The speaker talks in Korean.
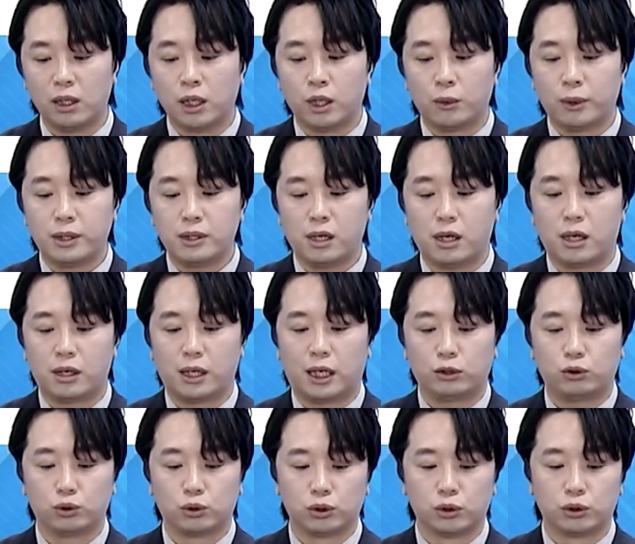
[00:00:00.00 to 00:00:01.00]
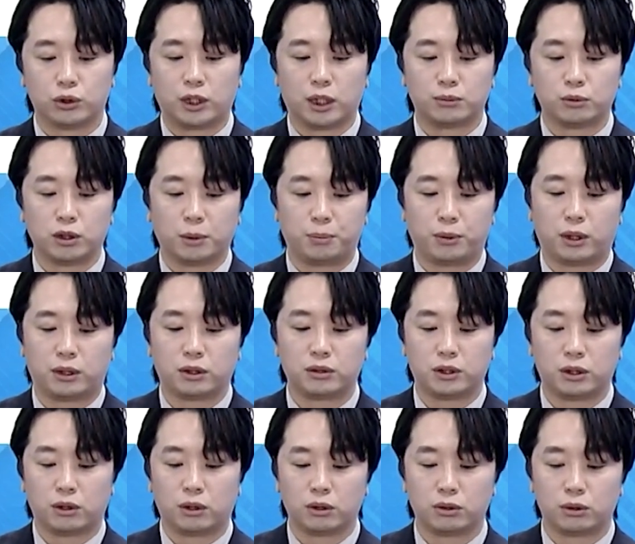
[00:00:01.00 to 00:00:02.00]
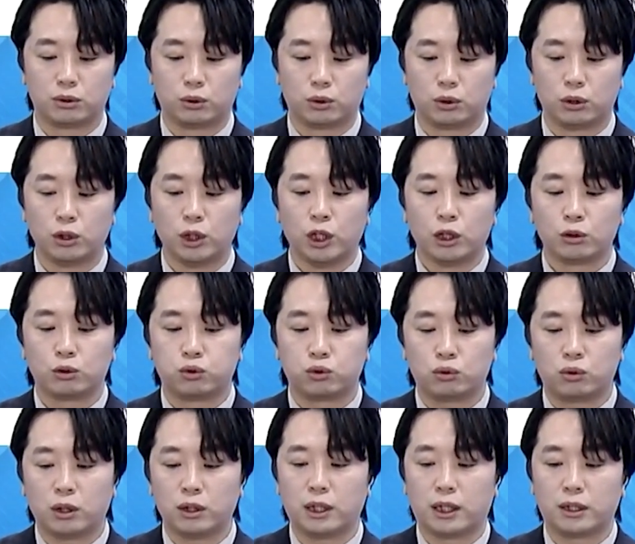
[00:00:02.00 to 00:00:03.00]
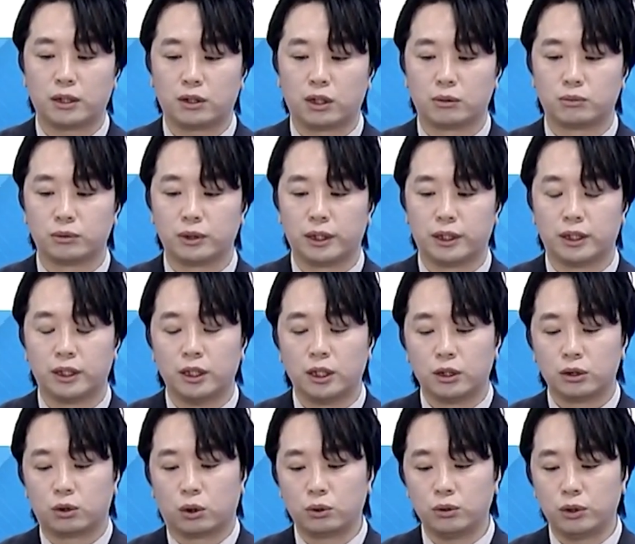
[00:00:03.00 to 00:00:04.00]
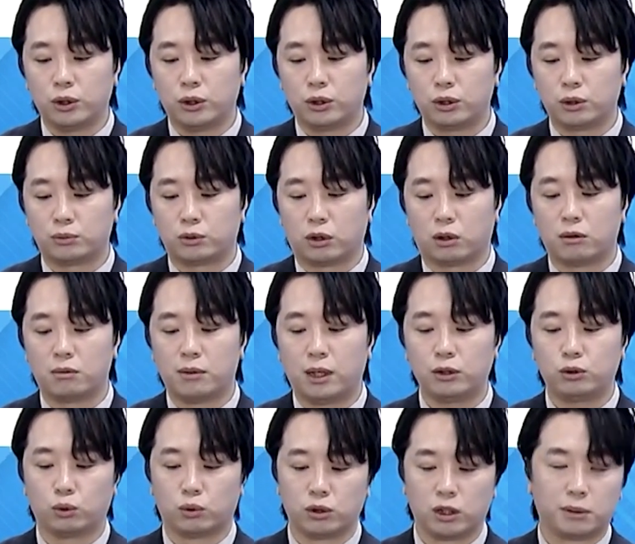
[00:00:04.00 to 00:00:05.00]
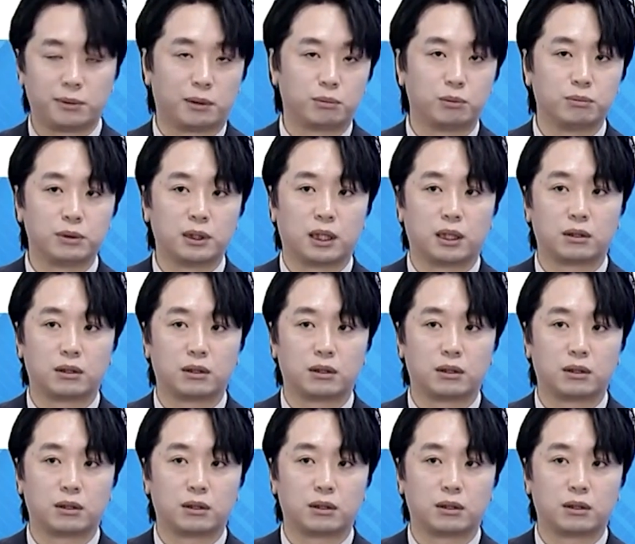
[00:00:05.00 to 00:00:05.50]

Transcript: 회사가 아주 재무제표라든지 이런 것들도 굳건하기 때문에 저는 이 기업 정말 좋은 기업이라 봅니다.